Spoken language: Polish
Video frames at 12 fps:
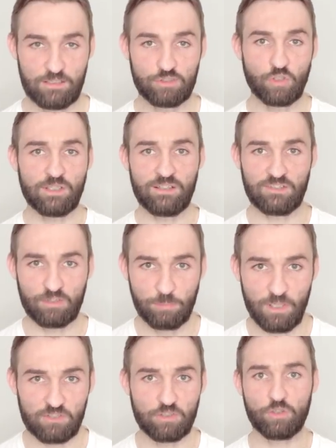I to nie jest
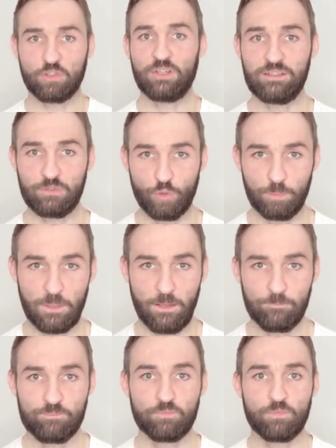śmieszne, to nie jest
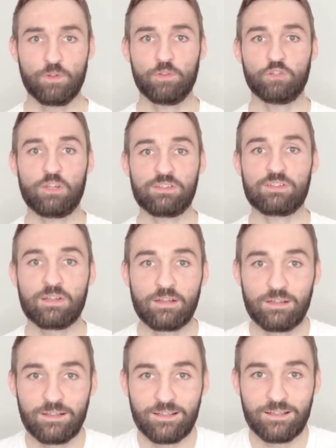głupie, to jest
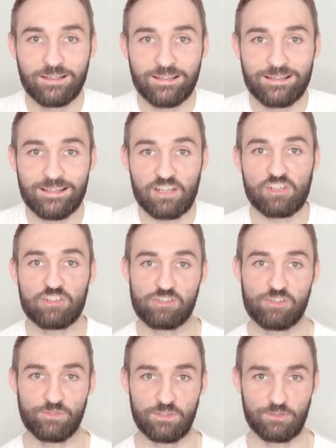nasza
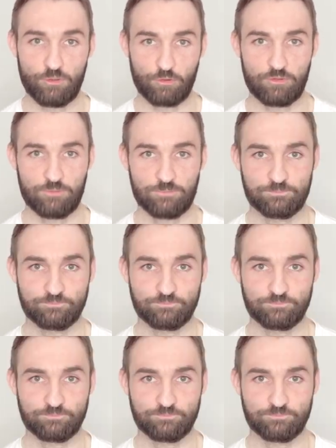rzeczywistość.